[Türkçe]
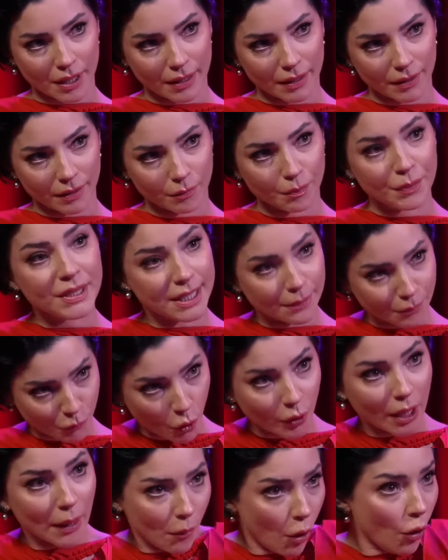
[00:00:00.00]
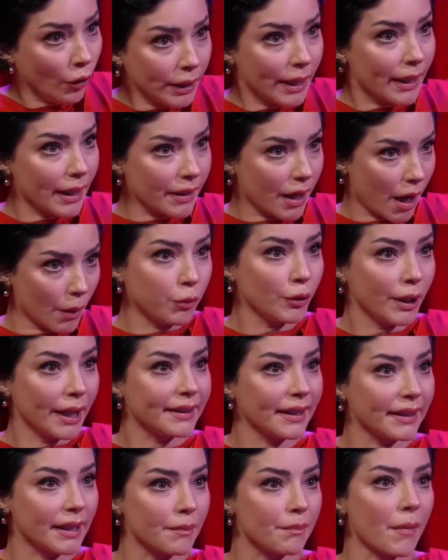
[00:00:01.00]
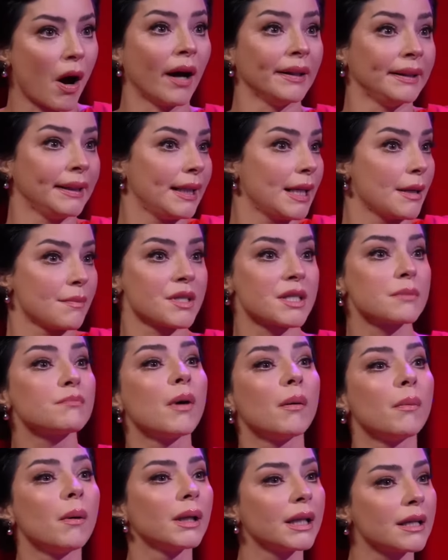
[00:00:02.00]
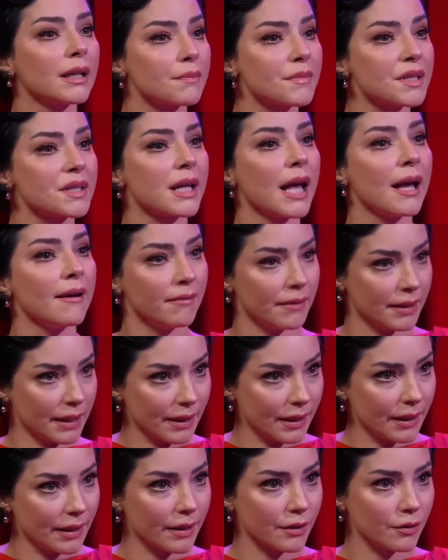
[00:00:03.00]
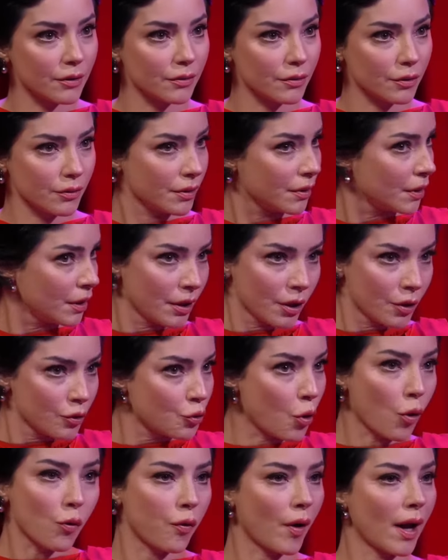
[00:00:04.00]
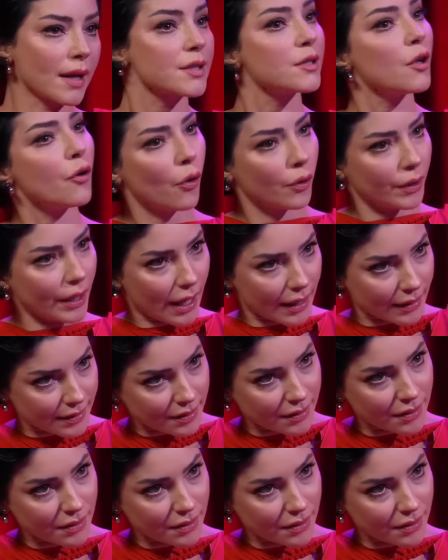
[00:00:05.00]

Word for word: Yani direkt... Bizim dönem öyle. Kabul evet. edelim. Annelerimizin, hmm. babalarımızın evliliği çok fazla yok yani.